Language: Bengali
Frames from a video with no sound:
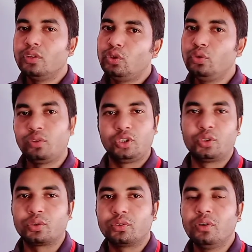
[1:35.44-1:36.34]
দুটোই
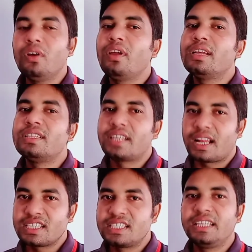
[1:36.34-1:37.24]
সত্য যে
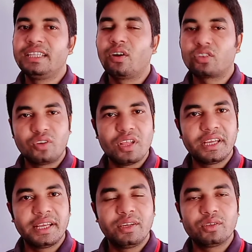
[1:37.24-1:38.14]
রাজনীতি
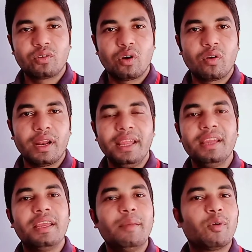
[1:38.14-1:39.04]
অর্থনীতিকে নিয়ন্ত্রণ করে
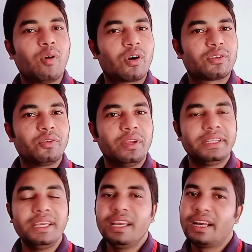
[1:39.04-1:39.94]
এবং অর্থনীতি
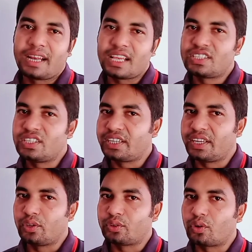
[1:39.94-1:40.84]
রাজনীতিকে
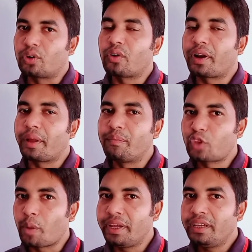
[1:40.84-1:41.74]
নিয়ন্ত্রণ করে
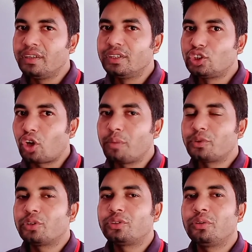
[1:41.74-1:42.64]
তবে চরম
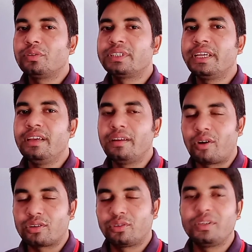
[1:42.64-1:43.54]
সত্য হচ্ছে
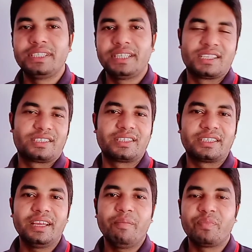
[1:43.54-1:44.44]
অর্থনীতি
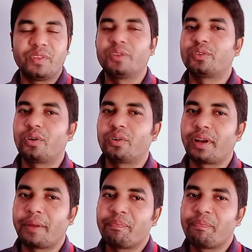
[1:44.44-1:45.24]
রাজনীতিকে নিয়ন্ত্রণ করে